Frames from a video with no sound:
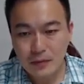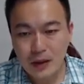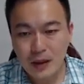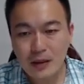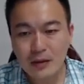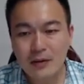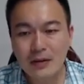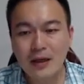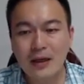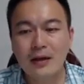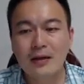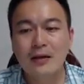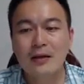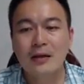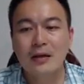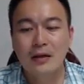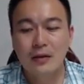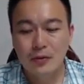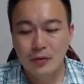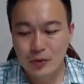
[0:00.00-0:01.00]
那
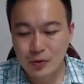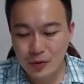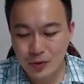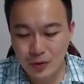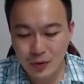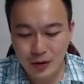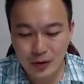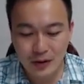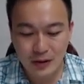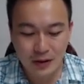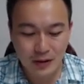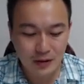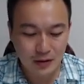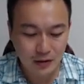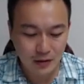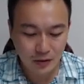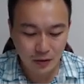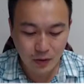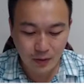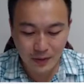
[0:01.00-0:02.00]
如果呢，
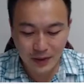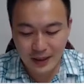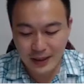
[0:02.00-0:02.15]
我们